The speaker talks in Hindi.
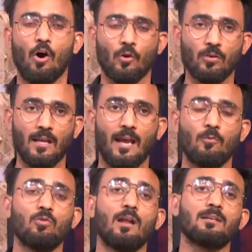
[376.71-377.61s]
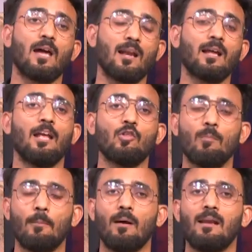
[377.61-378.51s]
और उनके उन 18 गेंदों
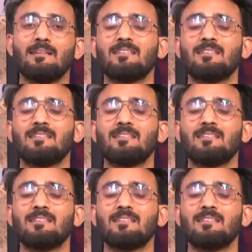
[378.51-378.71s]
में बल्ले